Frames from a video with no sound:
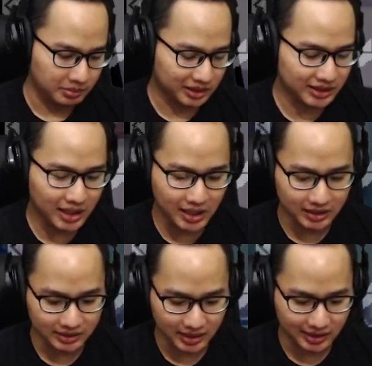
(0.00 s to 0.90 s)

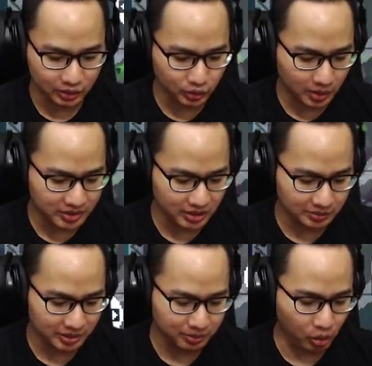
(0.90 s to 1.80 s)
Masalahnya kita tuh nggak bisa
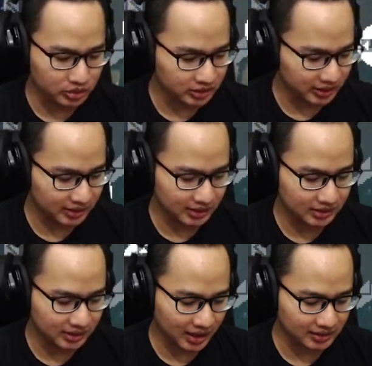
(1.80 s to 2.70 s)
nyimpan potion di
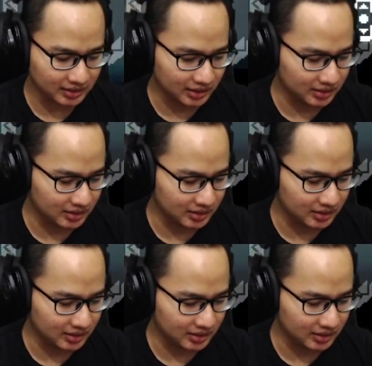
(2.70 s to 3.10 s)
tas ya.